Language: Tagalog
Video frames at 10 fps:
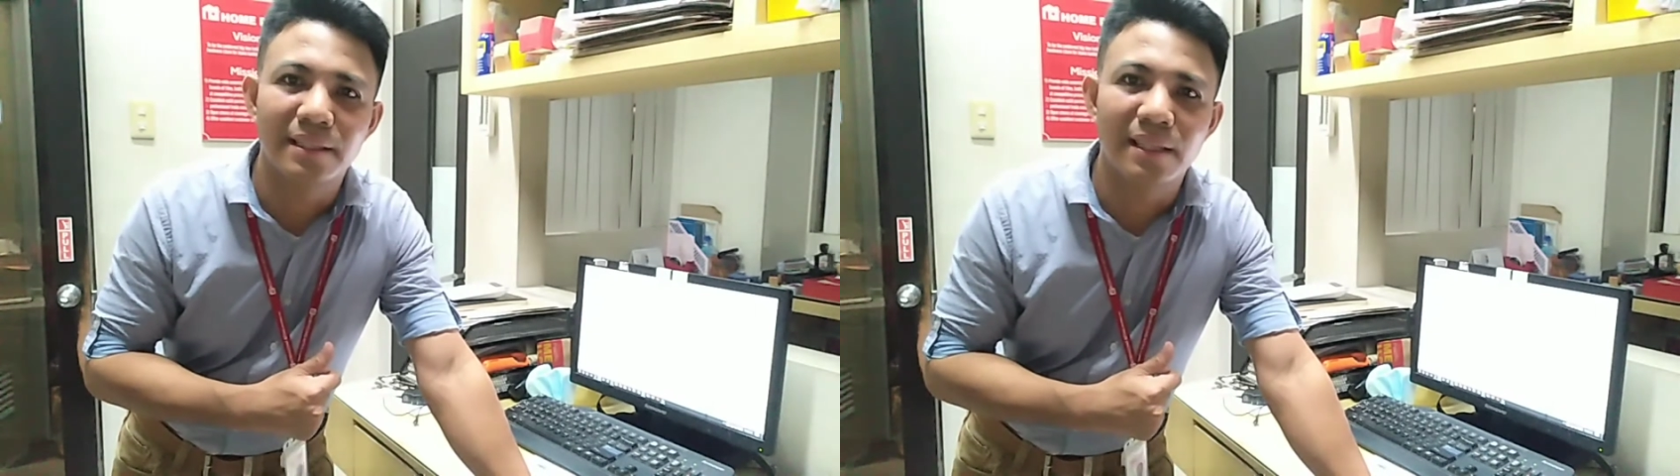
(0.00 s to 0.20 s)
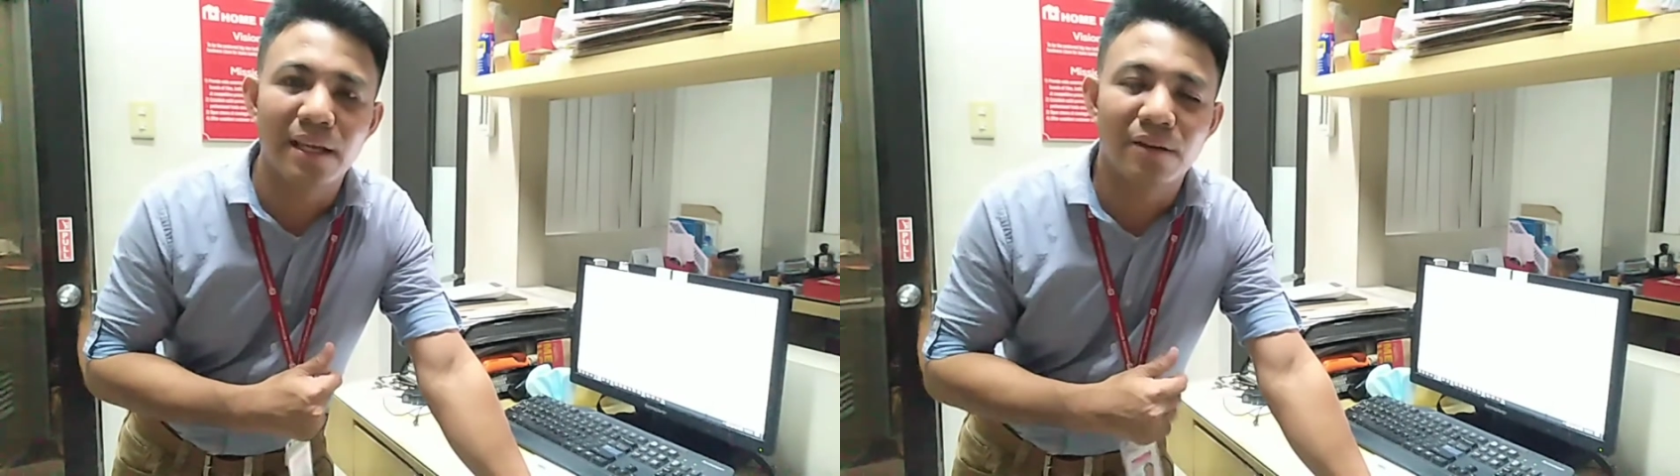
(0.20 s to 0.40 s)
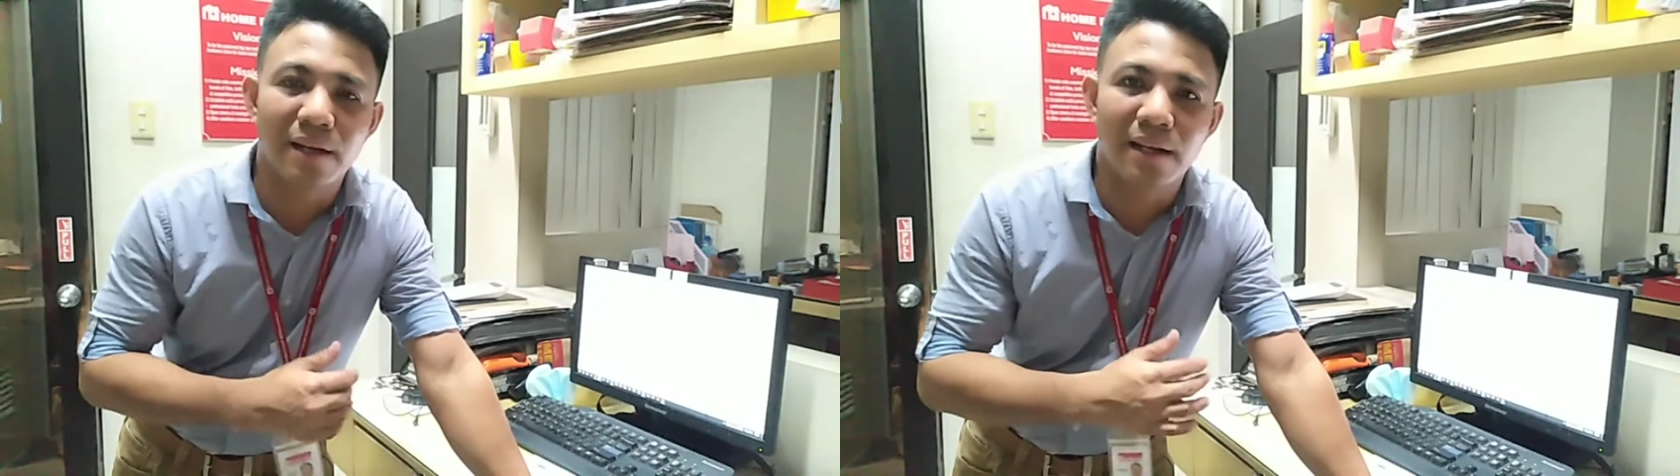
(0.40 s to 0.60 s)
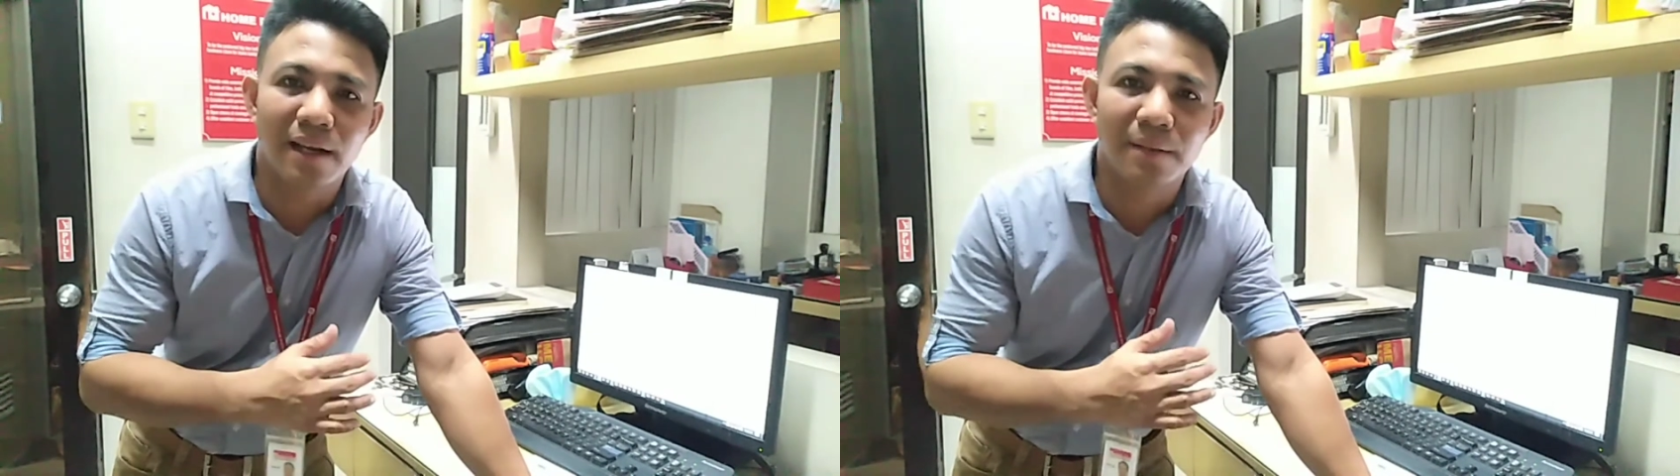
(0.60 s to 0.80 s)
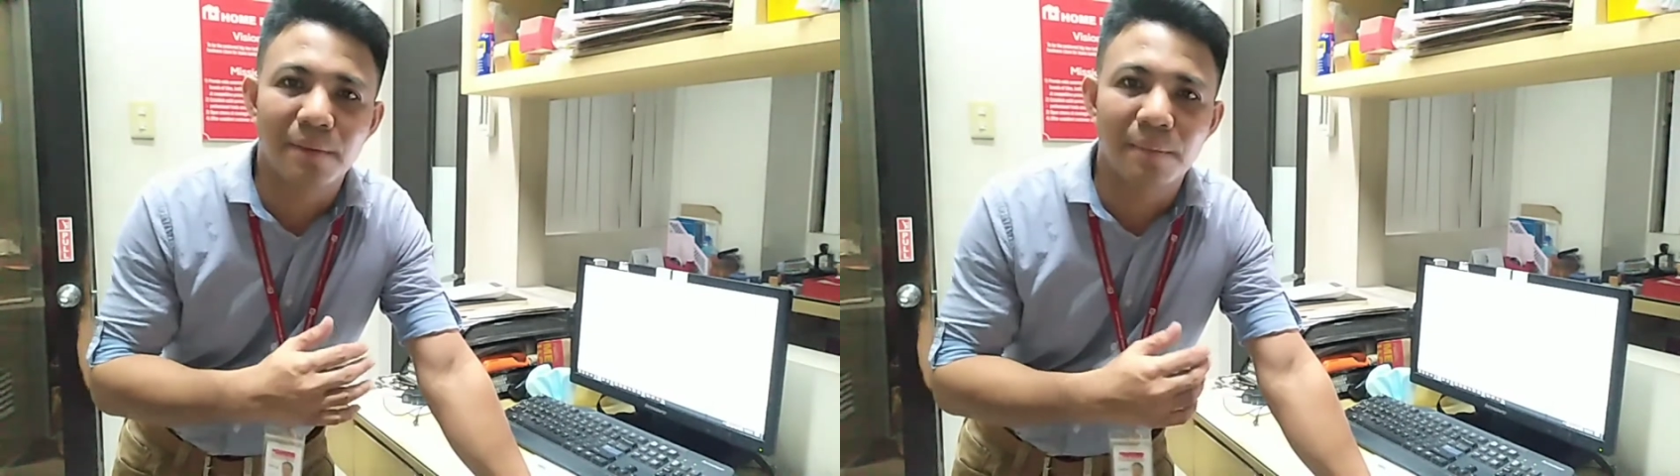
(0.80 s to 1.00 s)
tayo
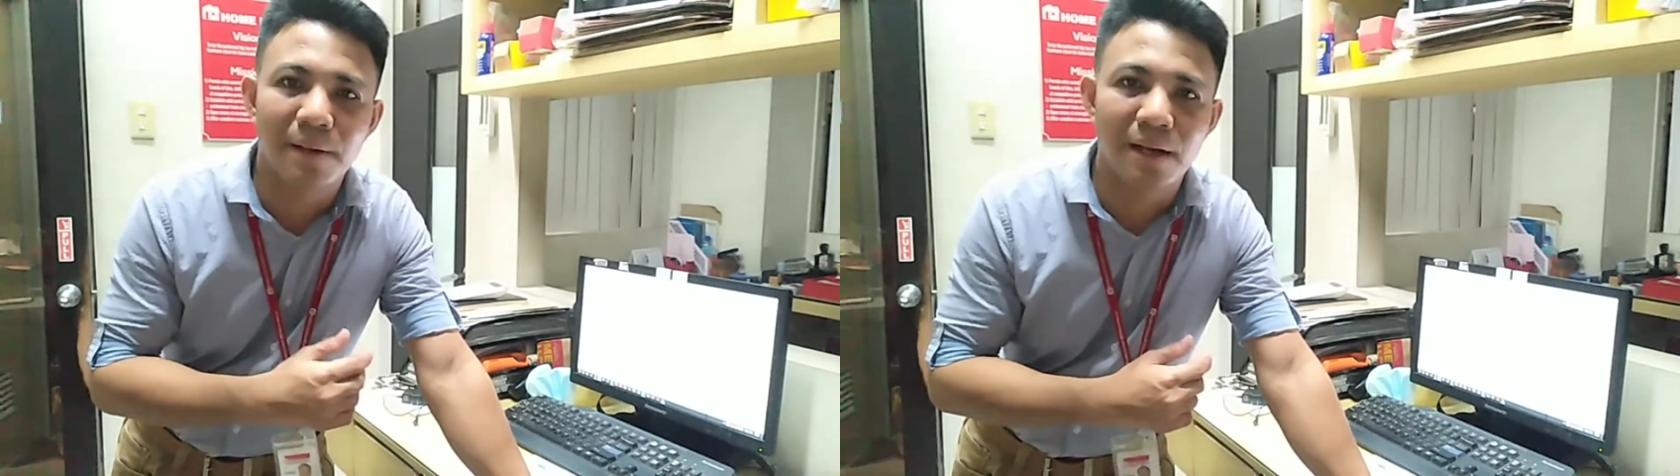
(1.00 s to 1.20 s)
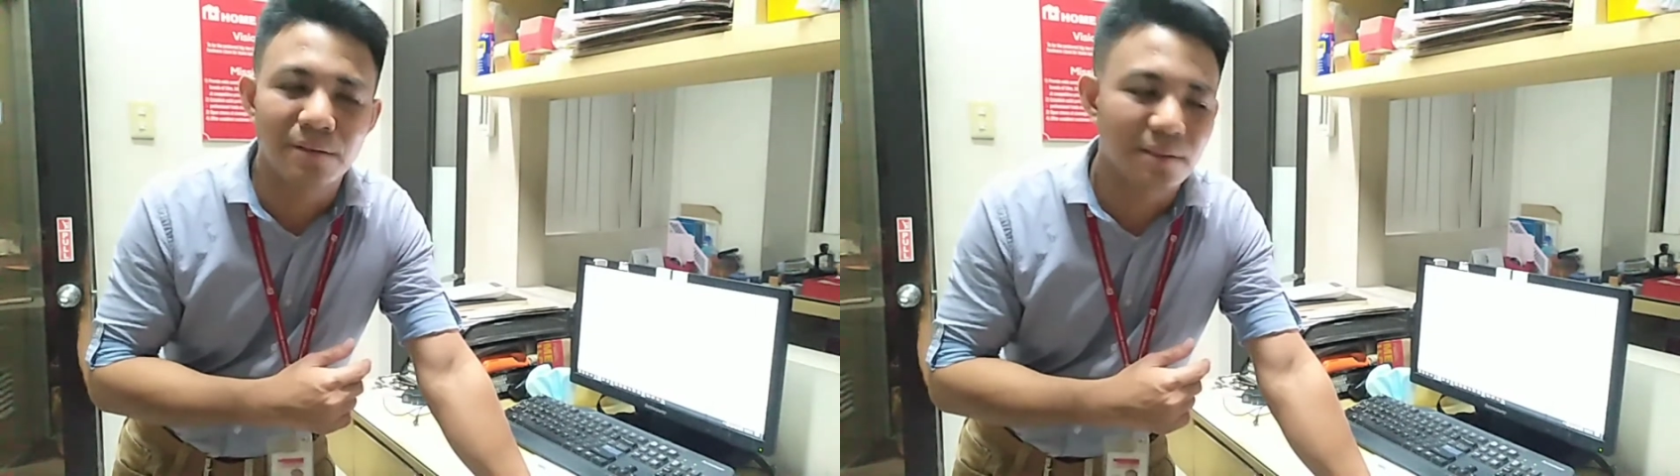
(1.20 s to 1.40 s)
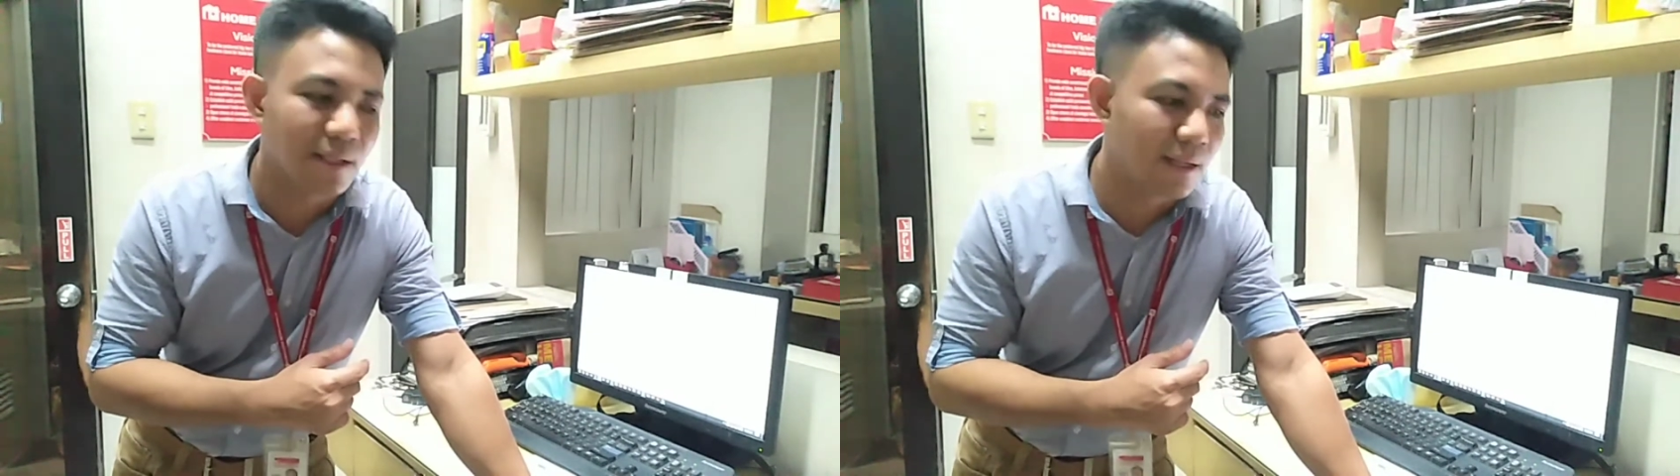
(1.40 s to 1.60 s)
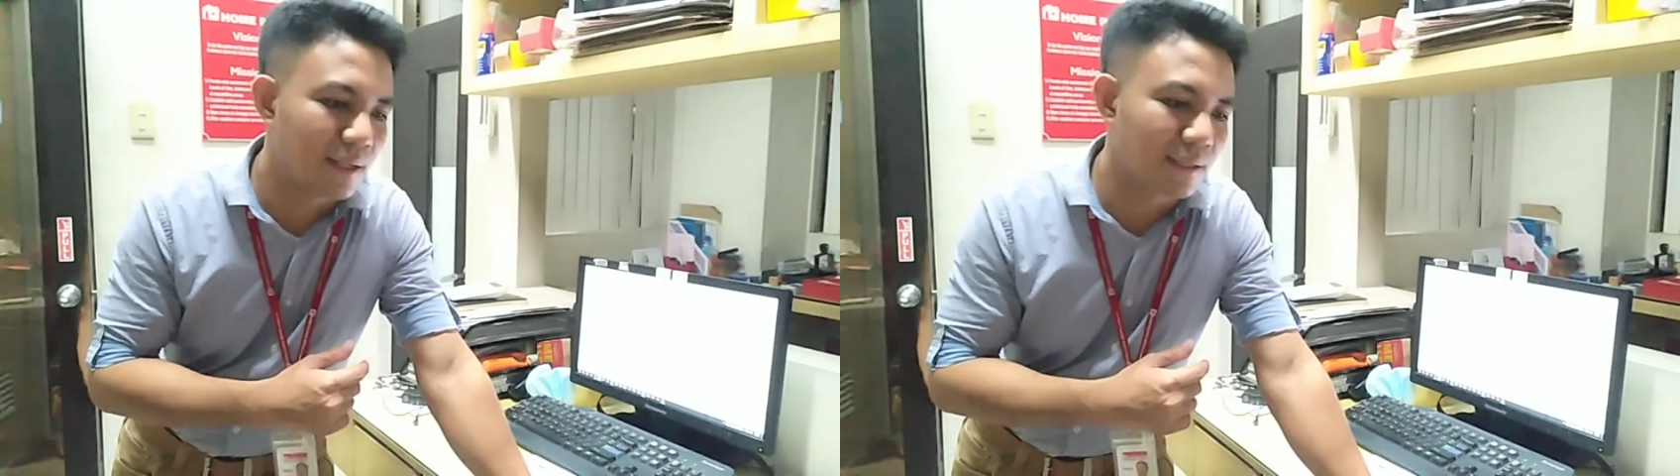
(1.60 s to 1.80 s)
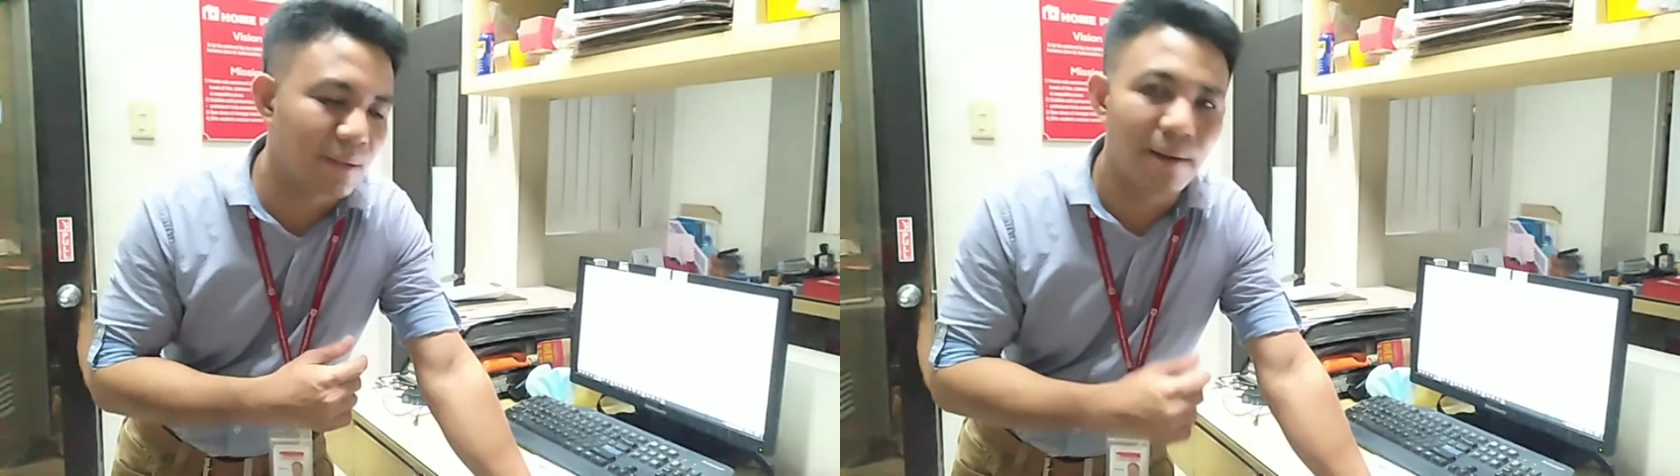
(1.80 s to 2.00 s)
agad-agad makapag-out sa
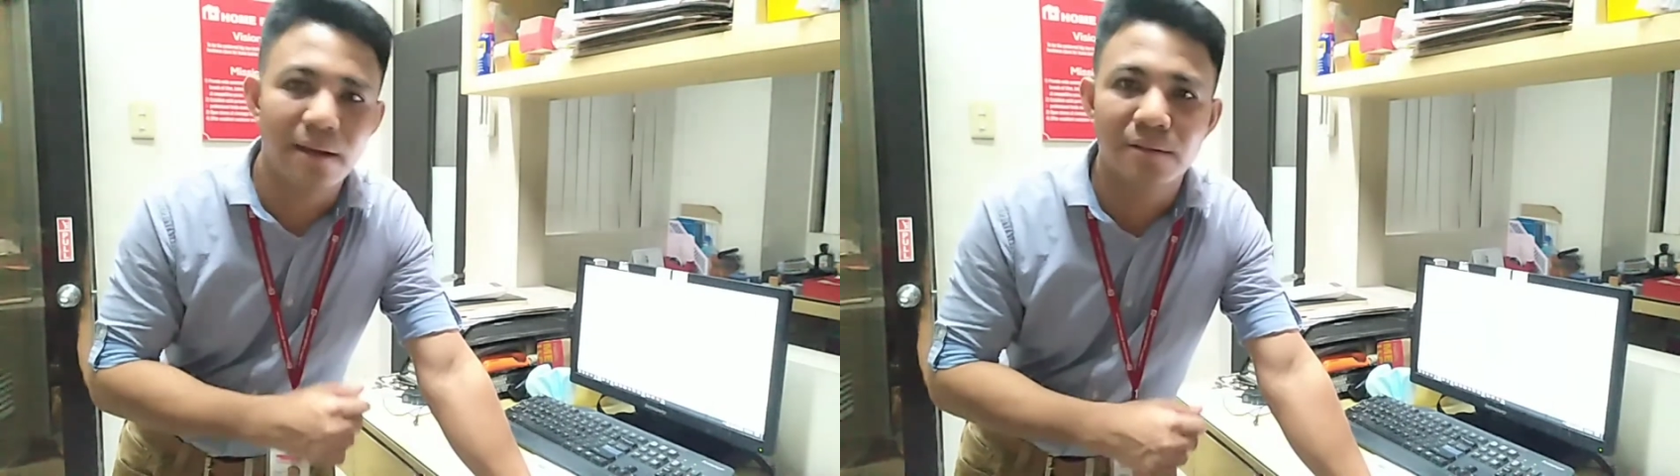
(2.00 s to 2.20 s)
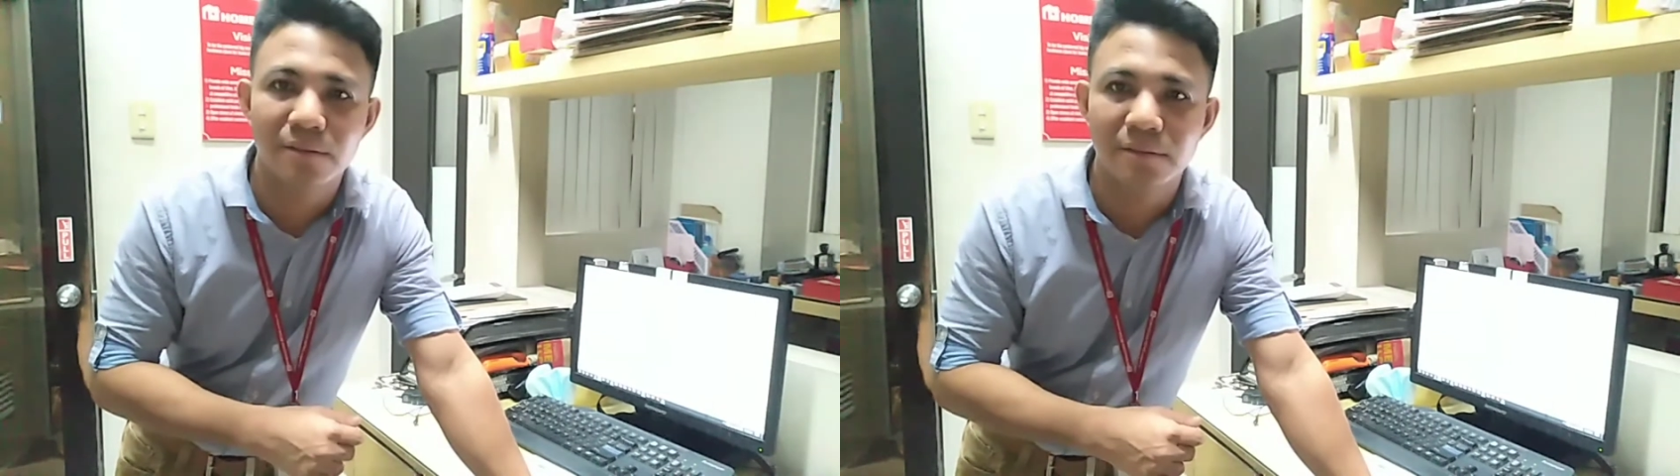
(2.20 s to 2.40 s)
trabaho